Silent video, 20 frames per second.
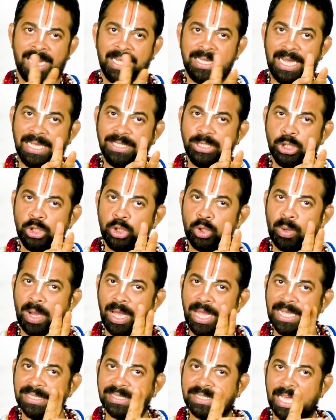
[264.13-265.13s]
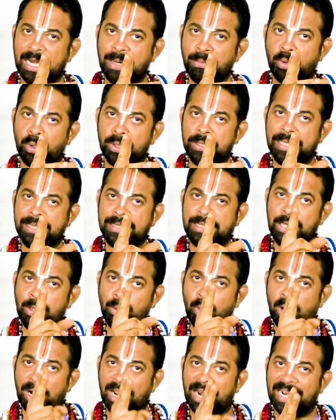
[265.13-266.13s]
அது அஞ்சஞ்சு ரூபாயா சேரும்போது
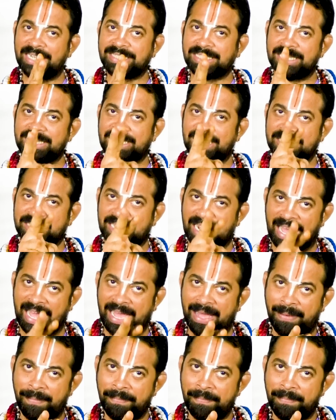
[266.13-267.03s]
திருவோண நட்சத்திரத்துல